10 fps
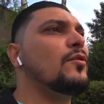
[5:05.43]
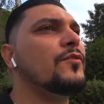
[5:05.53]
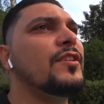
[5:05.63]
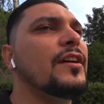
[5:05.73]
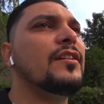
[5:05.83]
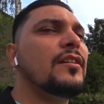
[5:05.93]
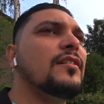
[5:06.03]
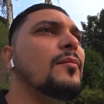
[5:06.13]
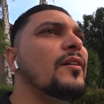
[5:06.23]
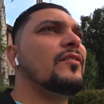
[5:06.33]
ob wir da hingehen,
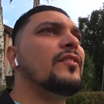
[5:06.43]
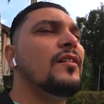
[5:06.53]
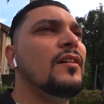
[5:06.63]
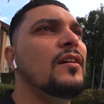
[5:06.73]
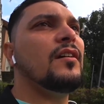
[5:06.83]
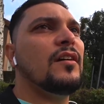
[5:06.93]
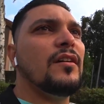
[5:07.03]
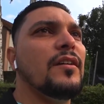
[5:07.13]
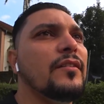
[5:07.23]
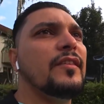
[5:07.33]
aber es
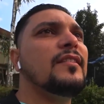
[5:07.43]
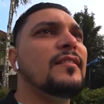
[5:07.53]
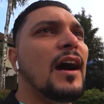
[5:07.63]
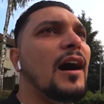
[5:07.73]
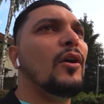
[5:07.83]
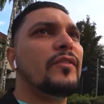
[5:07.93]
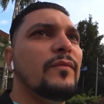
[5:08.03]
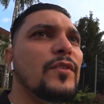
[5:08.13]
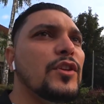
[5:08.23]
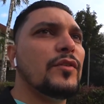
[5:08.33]
sieht nah aus
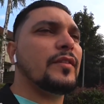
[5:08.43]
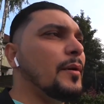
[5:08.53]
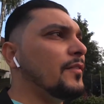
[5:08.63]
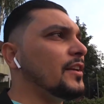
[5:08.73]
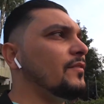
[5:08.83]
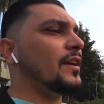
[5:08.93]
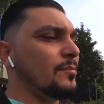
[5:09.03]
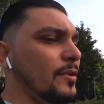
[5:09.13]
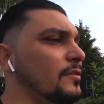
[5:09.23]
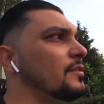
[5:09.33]
im Video, ist aber weit weg,
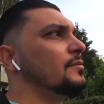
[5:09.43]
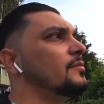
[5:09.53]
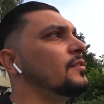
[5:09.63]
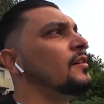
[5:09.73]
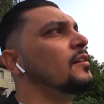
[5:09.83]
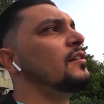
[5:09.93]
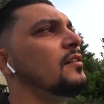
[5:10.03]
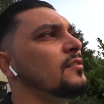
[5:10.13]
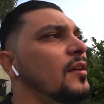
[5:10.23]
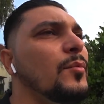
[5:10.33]
Mann.
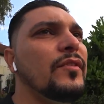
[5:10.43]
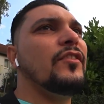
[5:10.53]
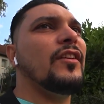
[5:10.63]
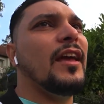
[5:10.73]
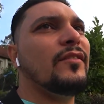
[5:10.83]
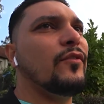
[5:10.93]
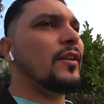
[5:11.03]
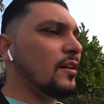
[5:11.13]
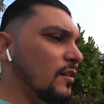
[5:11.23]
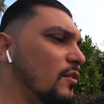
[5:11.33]
Da müsste ich echt vor
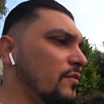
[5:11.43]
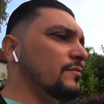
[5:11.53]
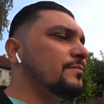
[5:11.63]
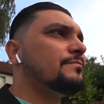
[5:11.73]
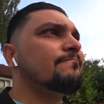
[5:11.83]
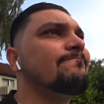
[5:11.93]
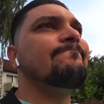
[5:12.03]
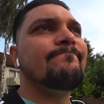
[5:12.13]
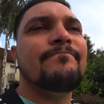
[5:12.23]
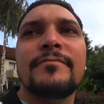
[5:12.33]
lange laufen. Hm.